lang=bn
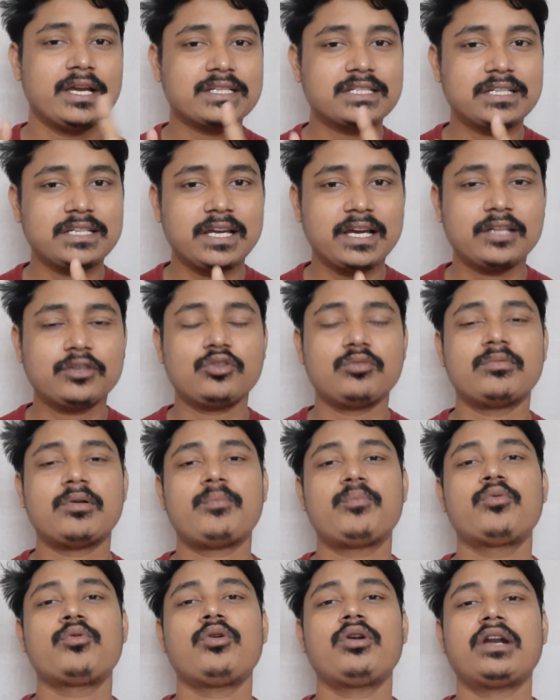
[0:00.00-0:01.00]
সেটাকে তোমরা
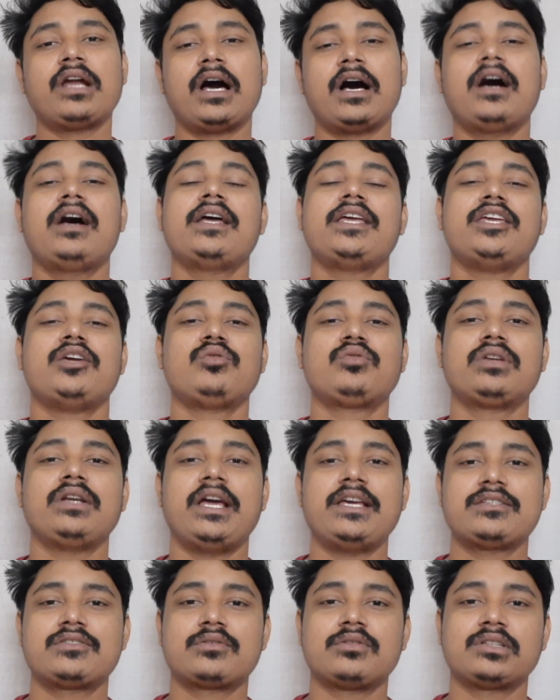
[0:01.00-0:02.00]
পুরোটা
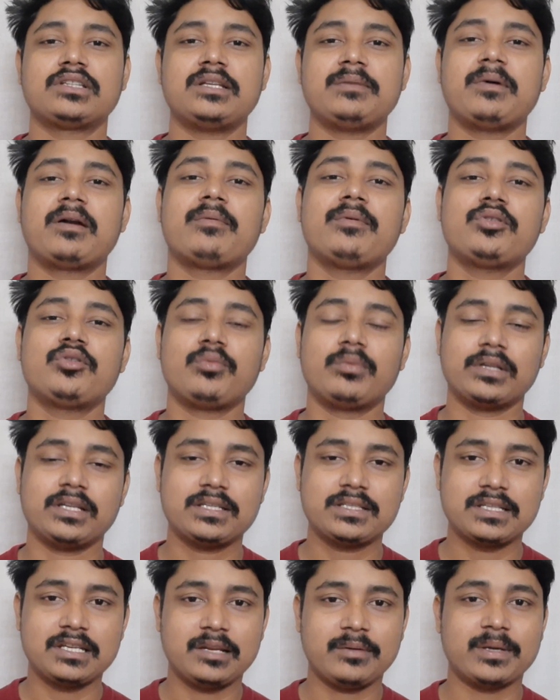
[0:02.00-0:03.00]
ইউটিলাইজ করতে পারবে তোমাদের
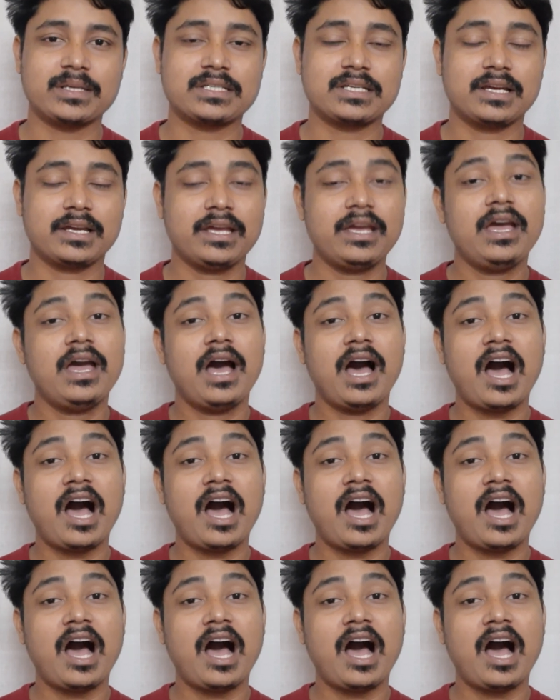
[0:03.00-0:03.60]
সিলেবাসটাকে